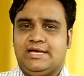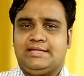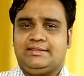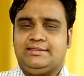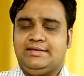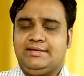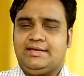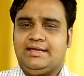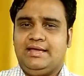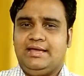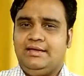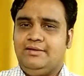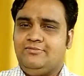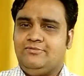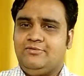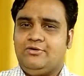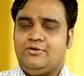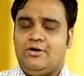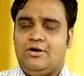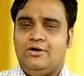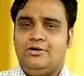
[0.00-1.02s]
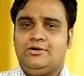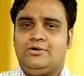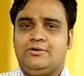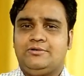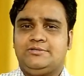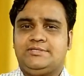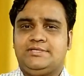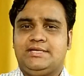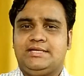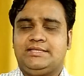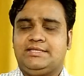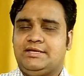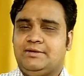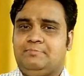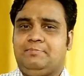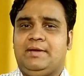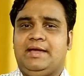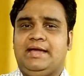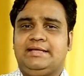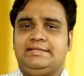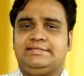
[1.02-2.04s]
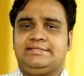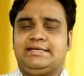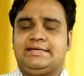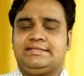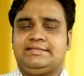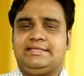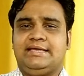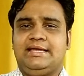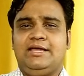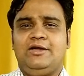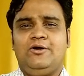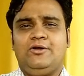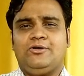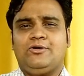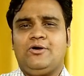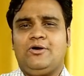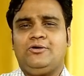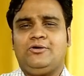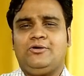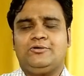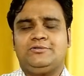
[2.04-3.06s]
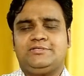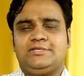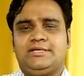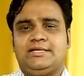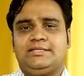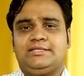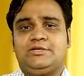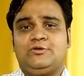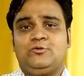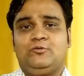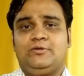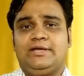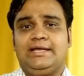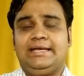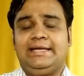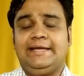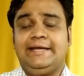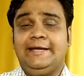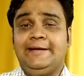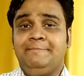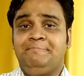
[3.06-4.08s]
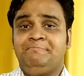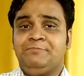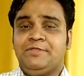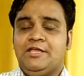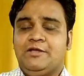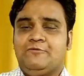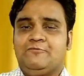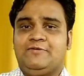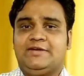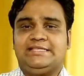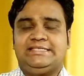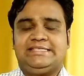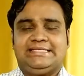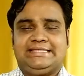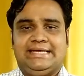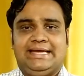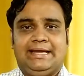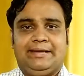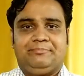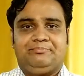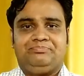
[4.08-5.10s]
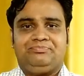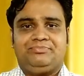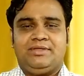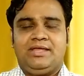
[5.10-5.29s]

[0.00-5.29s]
जातक हैं वो कौन कौन से रत्न पहन सकते हैं और कौन कौन से रत्न उनके लिए वर्जित हैं